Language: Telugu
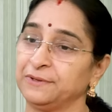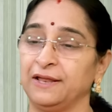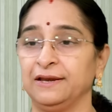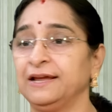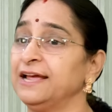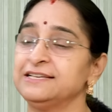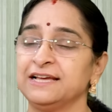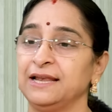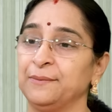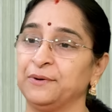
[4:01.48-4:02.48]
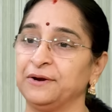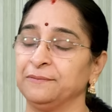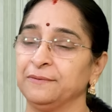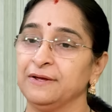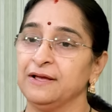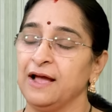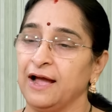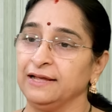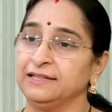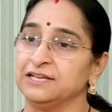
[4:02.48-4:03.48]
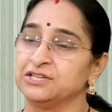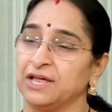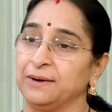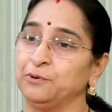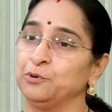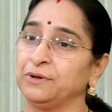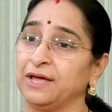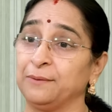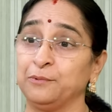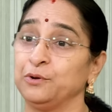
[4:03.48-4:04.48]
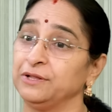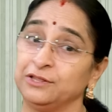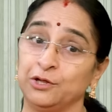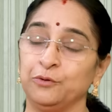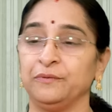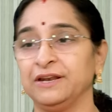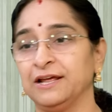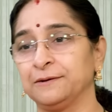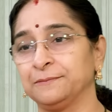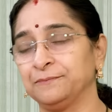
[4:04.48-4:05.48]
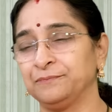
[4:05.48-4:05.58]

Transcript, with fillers: కానీ ఇంకేం చేయలేకపోయాడు అయితే ఈ శరభుడు కరభుడు ఇద్దరు విన్నారు